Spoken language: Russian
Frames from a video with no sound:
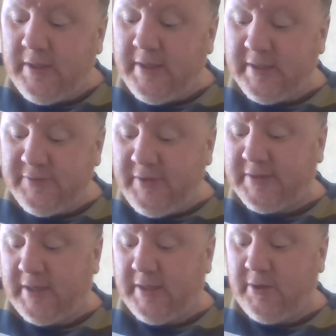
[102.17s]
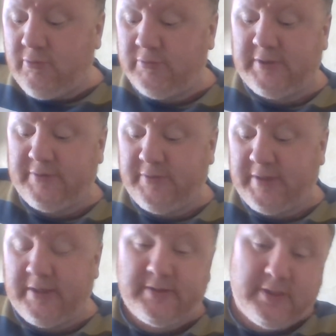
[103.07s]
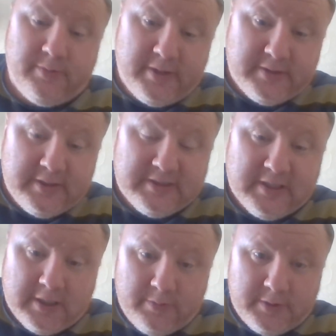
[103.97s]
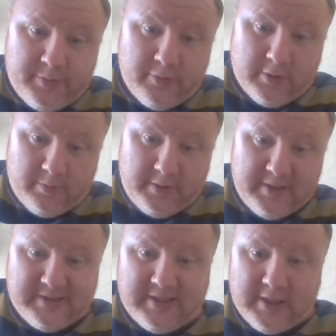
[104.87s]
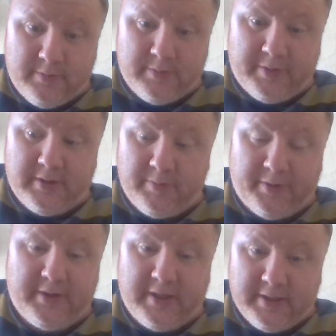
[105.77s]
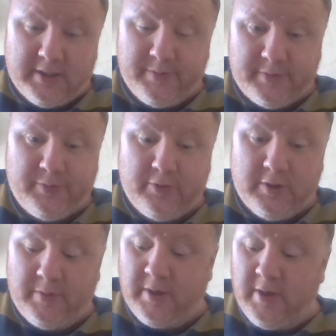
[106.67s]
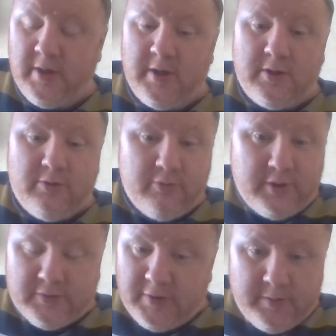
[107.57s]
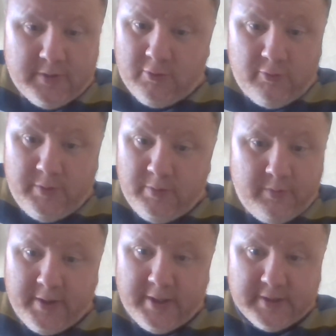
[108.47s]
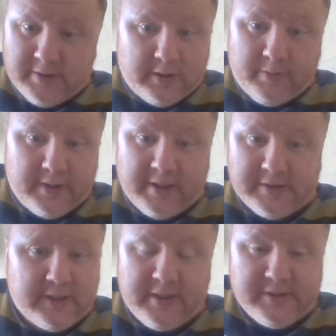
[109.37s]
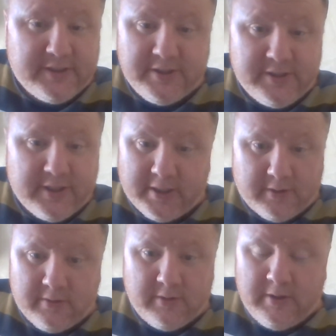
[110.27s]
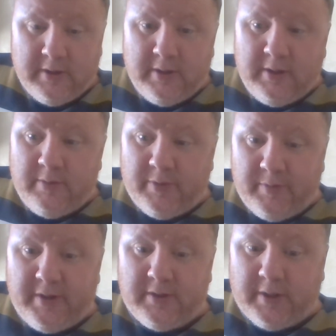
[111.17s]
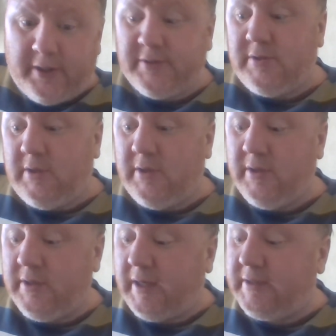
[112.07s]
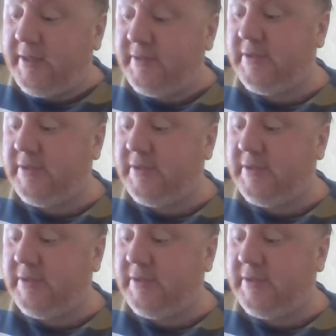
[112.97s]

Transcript: разведка и контрразведка, она занимается иностранными шпионами, иностранными предателями, шпионами, но не своими любимыми гражданами. Граждан она защищает. Понимаете, конечно, когда речь